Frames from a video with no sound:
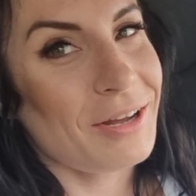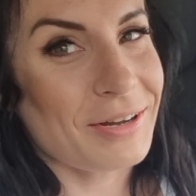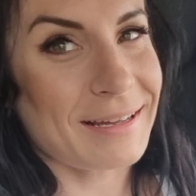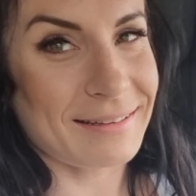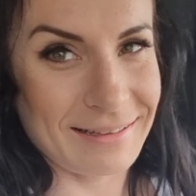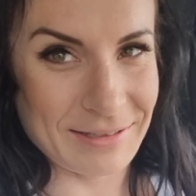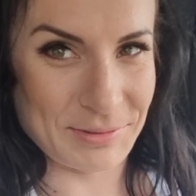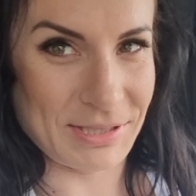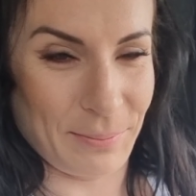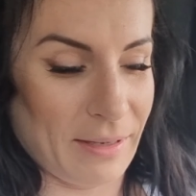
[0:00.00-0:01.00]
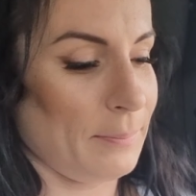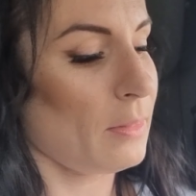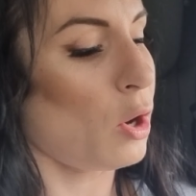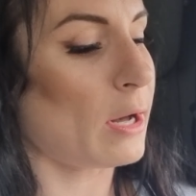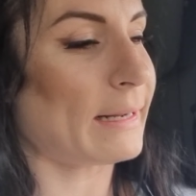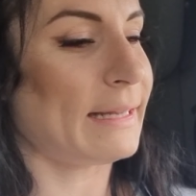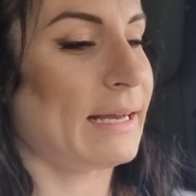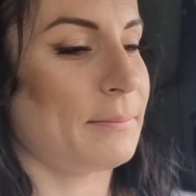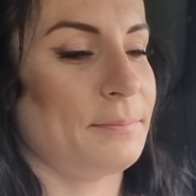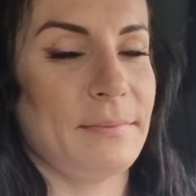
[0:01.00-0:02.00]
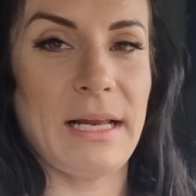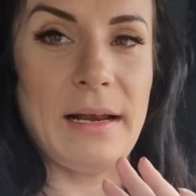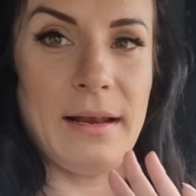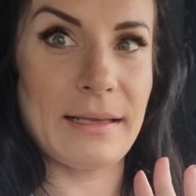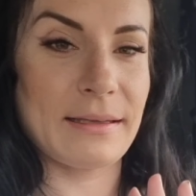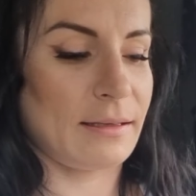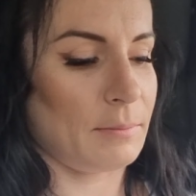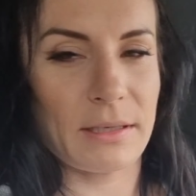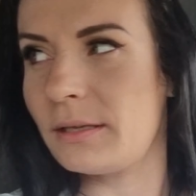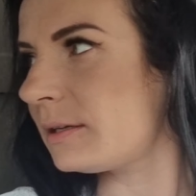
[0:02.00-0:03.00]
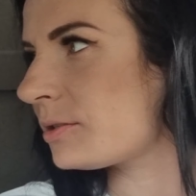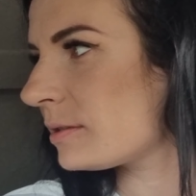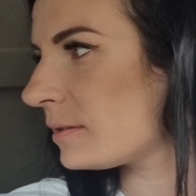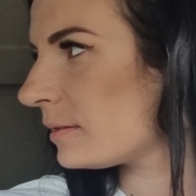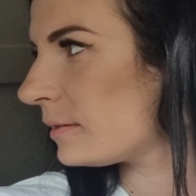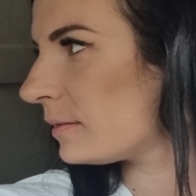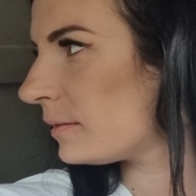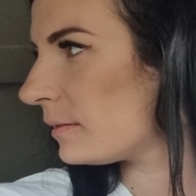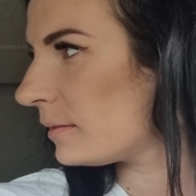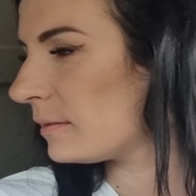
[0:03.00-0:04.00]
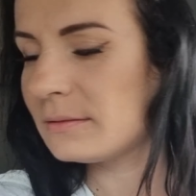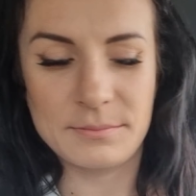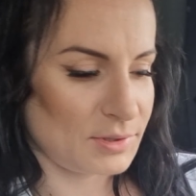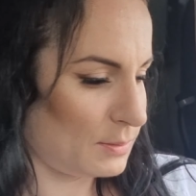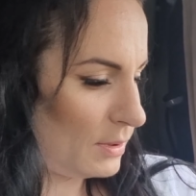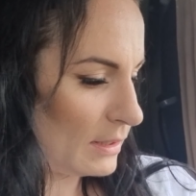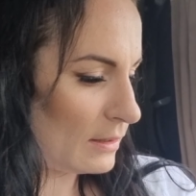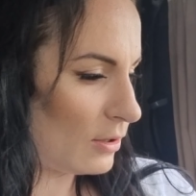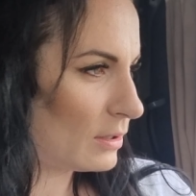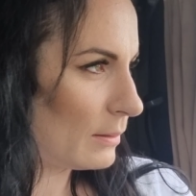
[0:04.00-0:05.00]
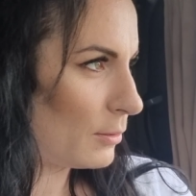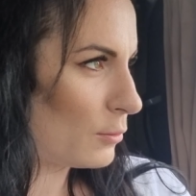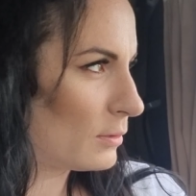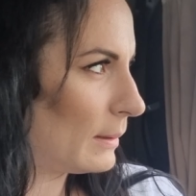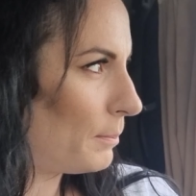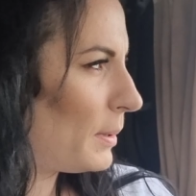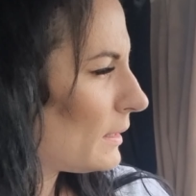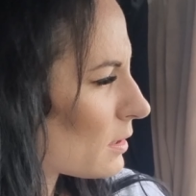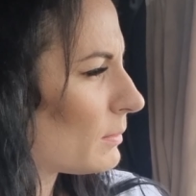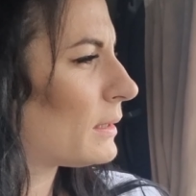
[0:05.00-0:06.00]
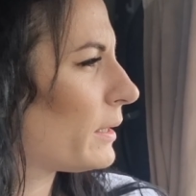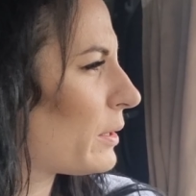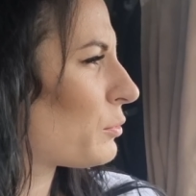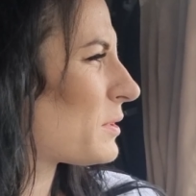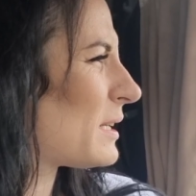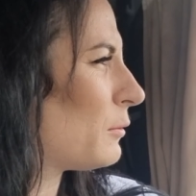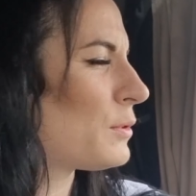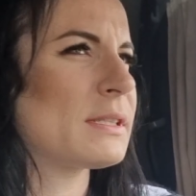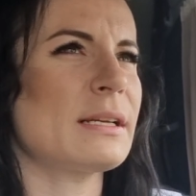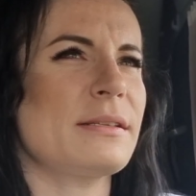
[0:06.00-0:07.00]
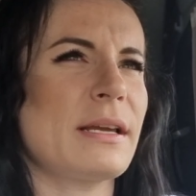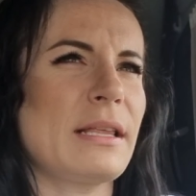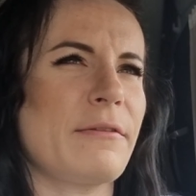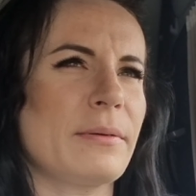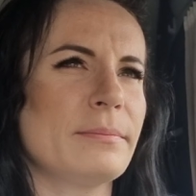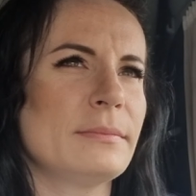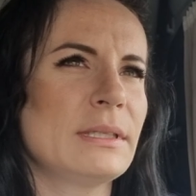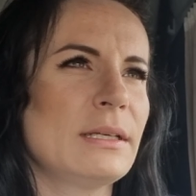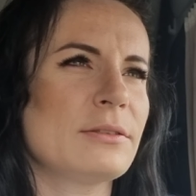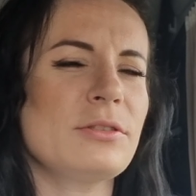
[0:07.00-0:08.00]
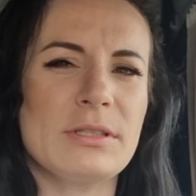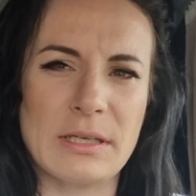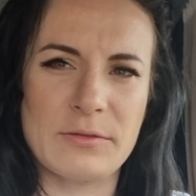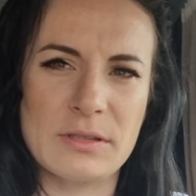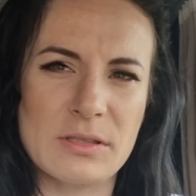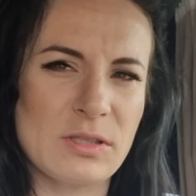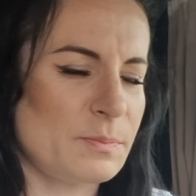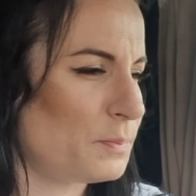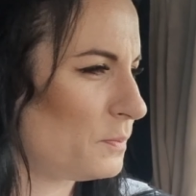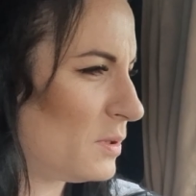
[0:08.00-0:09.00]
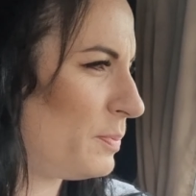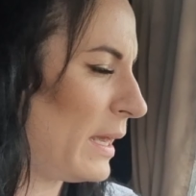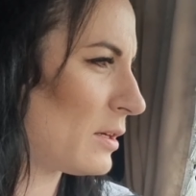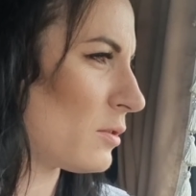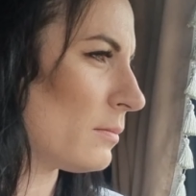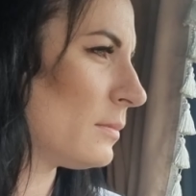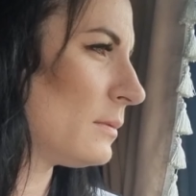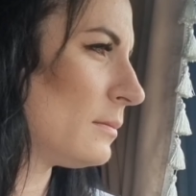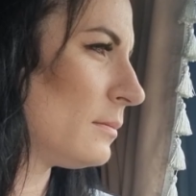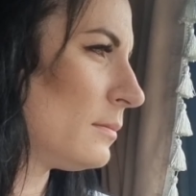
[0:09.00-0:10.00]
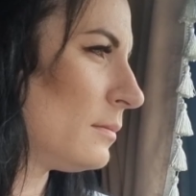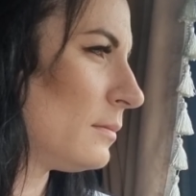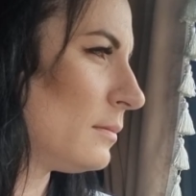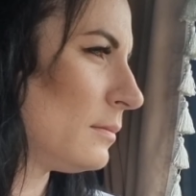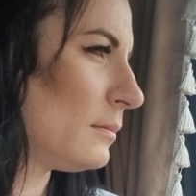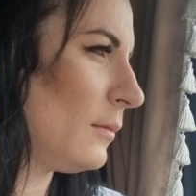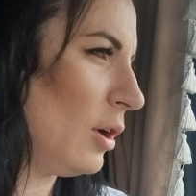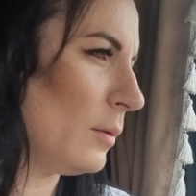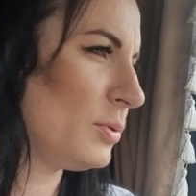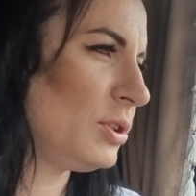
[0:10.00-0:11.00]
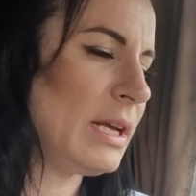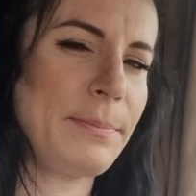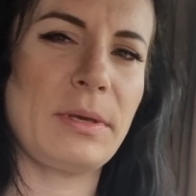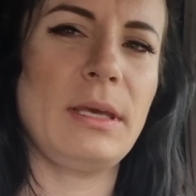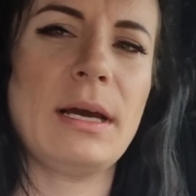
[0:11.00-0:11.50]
ogarnęłam siebie, ogarnęłam lekki makijaż. Przymknę to okno, bo kurde, pędzę na tej autostradzie, ja nie wiem. Gdzie oni tak wszyscy śpieszą? O, przyczepki